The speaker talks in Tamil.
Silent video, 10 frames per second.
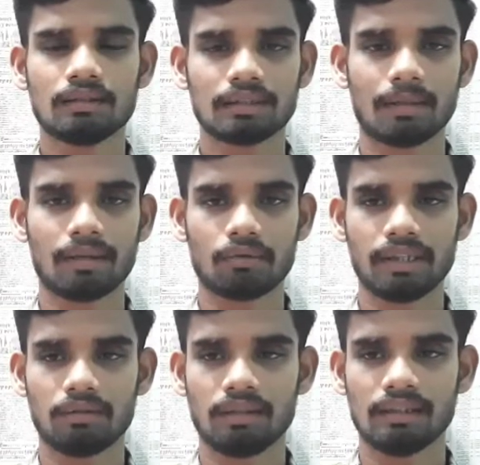
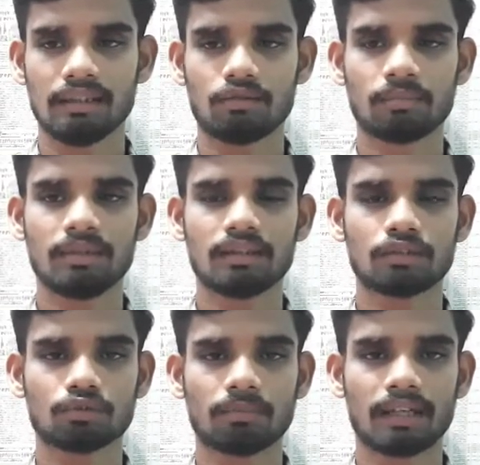சாப்பிடக்கூடிய ஒன்று தான் ரொம்ப
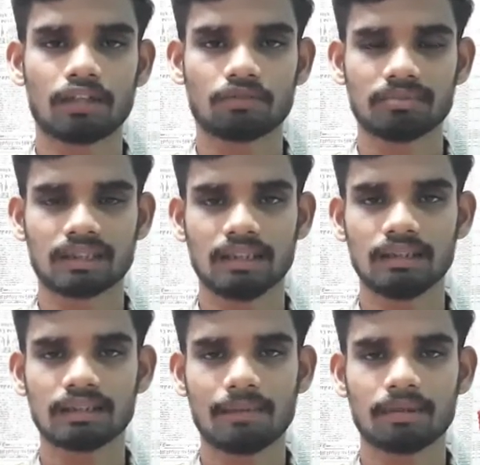வந்துட்டு சூப்பரான ஒரு பிஸ்கெட்டு
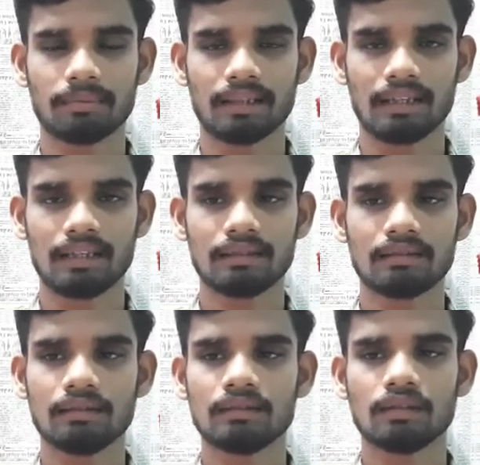சாப்பிட்டு பாருங்கள்
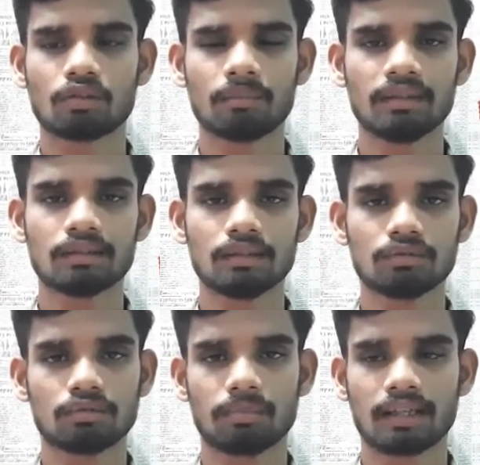ரொம்ப வந்துட்டு
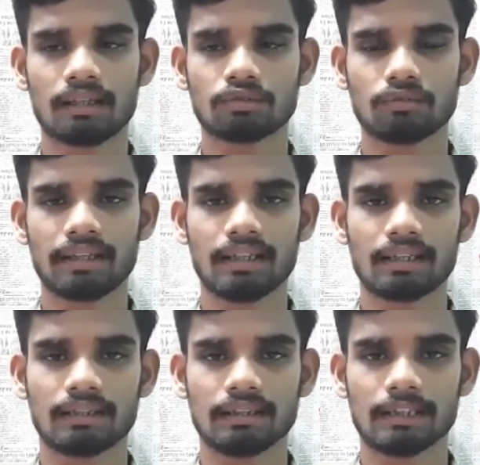சூப்பரான சுவையாக
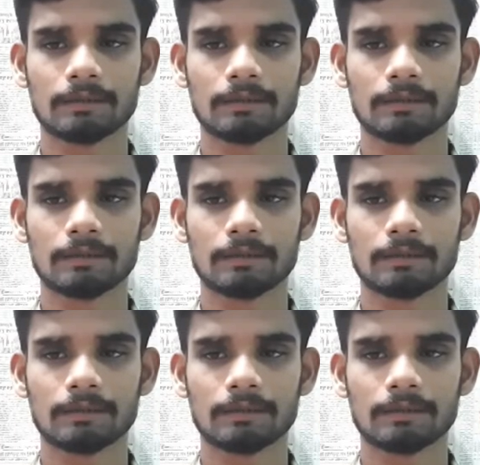இருக்குங்க